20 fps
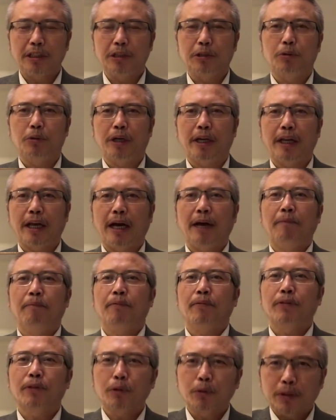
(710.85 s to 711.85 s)
政权呐，
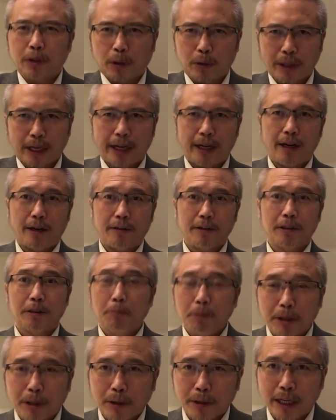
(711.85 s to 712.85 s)
都倒台了，
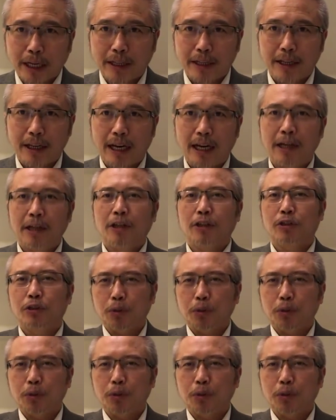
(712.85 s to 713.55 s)
怎么倒台的呢？